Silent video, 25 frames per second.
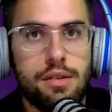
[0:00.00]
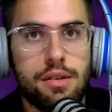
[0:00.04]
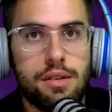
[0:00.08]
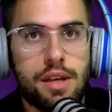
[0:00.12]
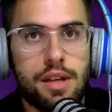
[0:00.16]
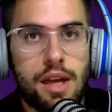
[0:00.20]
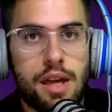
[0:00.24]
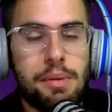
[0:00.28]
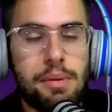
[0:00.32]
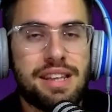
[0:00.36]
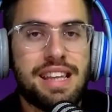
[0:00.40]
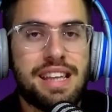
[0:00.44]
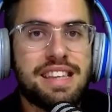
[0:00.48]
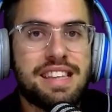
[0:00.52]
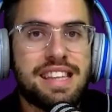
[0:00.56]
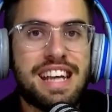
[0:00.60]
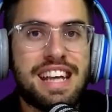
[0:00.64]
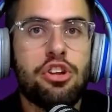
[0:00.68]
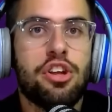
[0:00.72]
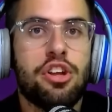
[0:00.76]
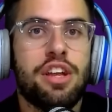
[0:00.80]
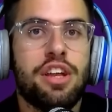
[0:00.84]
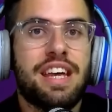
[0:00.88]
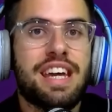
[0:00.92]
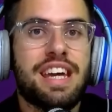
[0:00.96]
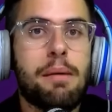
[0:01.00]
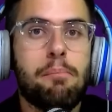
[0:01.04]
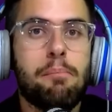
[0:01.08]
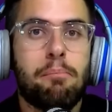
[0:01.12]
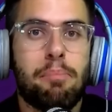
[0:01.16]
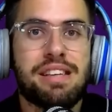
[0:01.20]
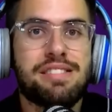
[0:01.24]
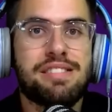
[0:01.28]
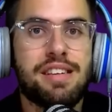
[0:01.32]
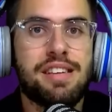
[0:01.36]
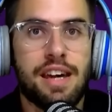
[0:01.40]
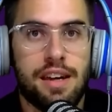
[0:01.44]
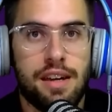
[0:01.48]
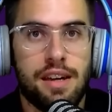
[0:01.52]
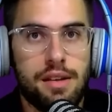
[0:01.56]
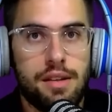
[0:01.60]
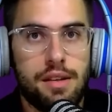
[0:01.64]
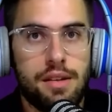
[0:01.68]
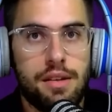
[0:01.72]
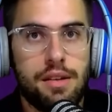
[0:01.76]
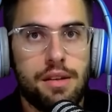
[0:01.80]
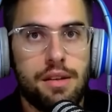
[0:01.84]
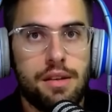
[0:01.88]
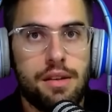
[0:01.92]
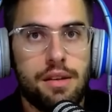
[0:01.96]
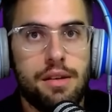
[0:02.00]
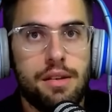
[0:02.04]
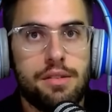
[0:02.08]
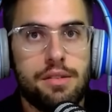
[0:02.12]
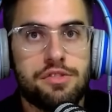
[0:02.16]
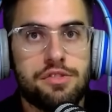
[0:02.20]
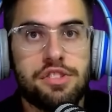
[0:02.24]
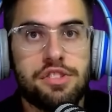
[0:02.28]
Que me están tirando desde que empecé. O sea,